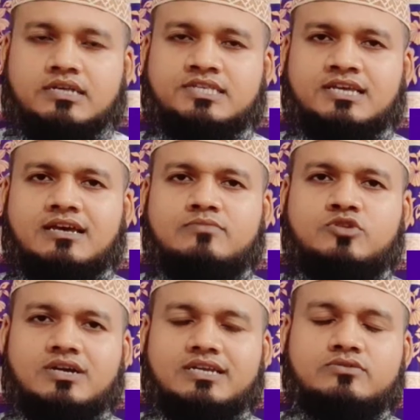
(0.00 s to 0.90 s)
আসসালামু
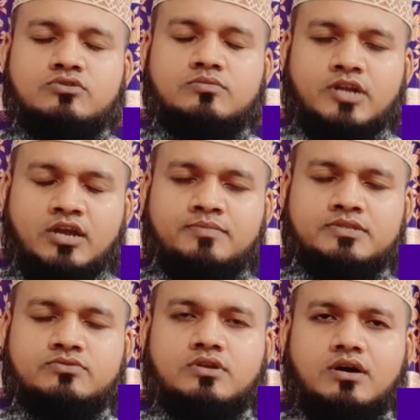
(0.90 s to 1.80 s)
আলাইকুম
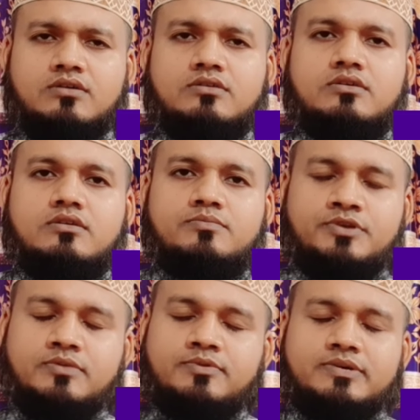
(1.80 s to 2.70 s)
রহমতুল্লাহ
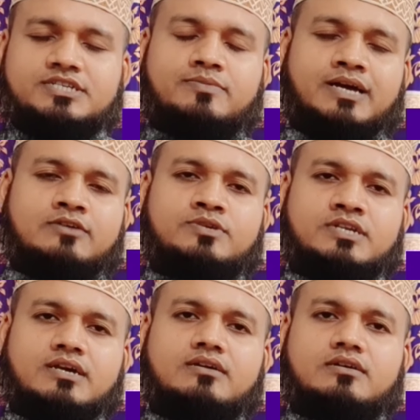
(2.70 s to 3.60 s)
প্রিয় প্রবাসী ভাই
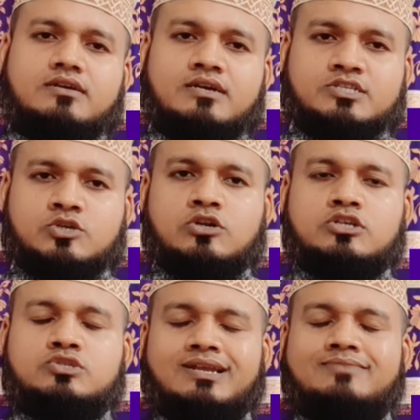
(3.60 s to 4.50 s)
বোনেরা আজকে
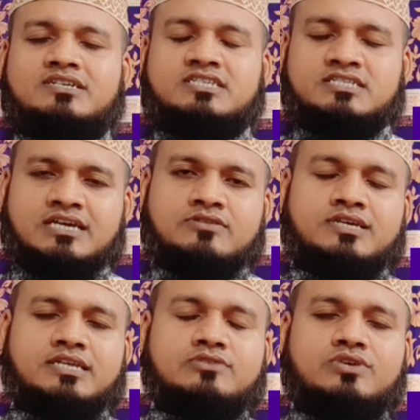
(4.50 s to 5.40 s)
হলো জুলাই মাসে তেরো
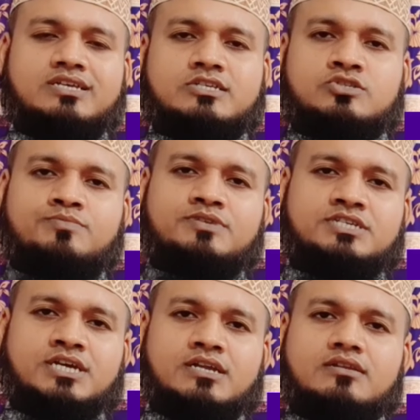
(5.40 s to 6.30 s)
তারিখ দুই
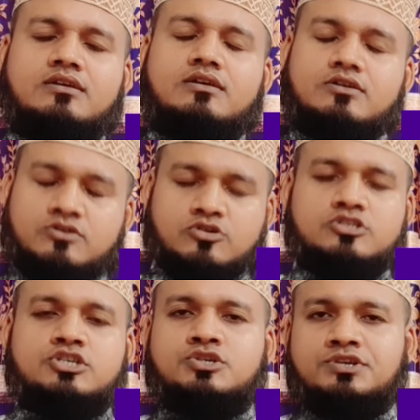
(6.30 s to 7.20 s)
সাল
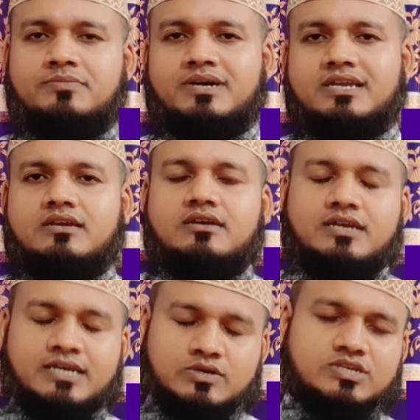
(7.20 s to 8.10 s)
রোজ শনিবার
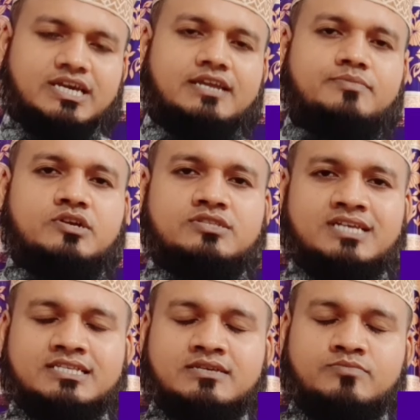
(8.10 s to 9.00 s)
এখনকার এই ভিডিওতে
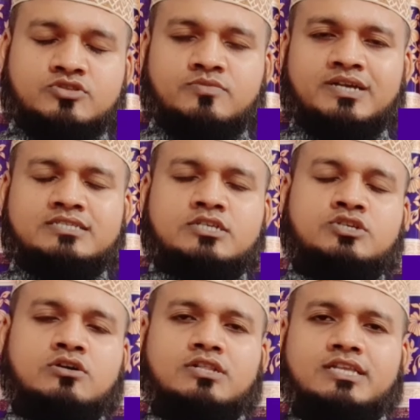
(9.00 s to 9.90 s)
আজকে মধ্যপ্রাচ্যের
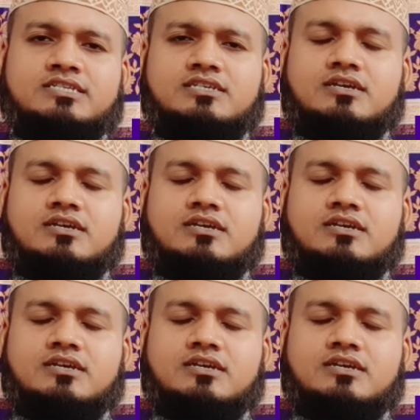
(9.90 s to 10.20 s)
সকল দেশ